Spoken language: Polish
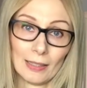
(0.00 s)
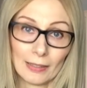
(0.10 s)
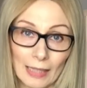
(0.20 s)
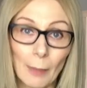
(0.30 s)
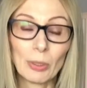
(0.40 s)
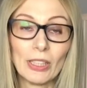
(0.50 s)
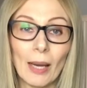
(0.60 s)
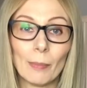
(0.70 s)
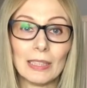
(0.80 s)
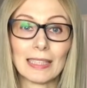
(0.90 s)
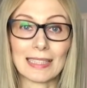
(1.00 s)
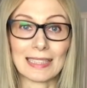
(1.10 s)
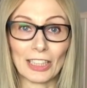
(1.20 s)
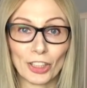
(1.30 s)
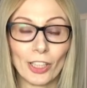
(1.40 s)
Nabijamy
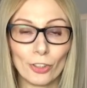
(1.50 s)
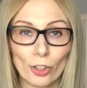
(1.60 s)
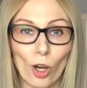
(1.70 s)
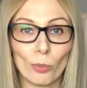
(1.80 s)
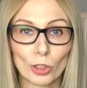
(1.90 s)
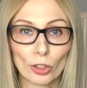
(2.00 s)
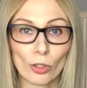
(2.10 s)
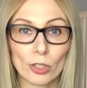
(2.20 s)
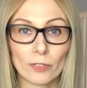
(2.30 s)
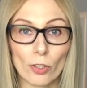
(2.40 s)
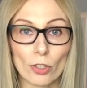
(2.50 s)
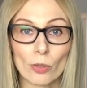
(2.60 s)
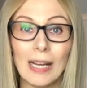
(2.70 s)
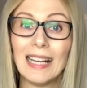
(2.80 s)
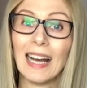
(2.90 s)
zasięgi komuś, kto go stworzył,